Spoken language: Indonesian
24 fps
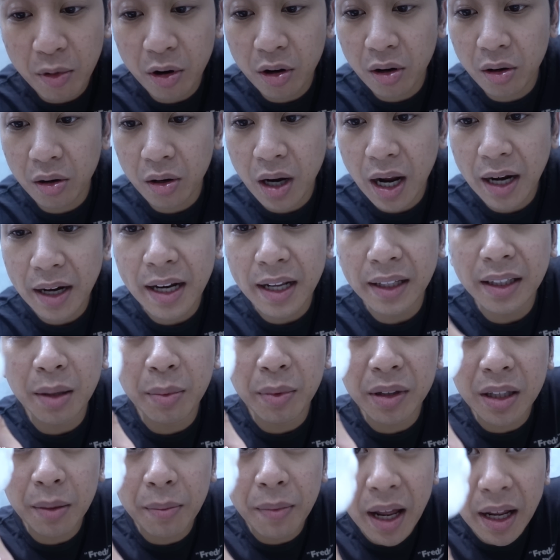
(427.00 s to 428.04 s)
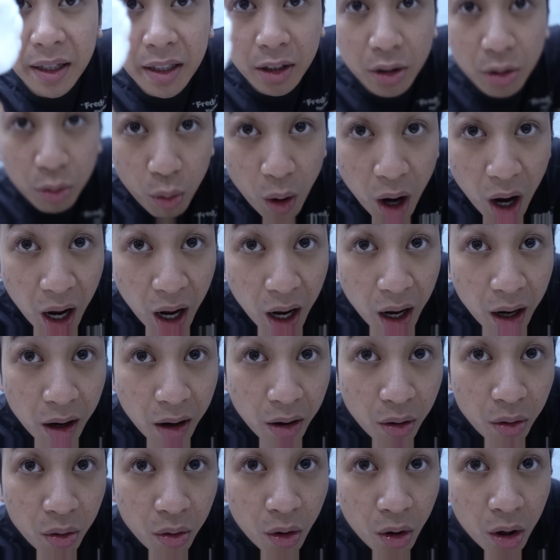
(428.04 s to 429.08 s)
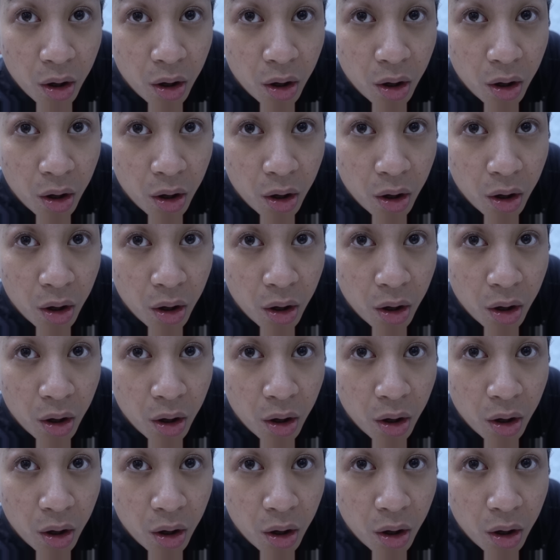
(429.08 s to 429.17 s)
mau nggak ada hitam hitam lagi tuh wow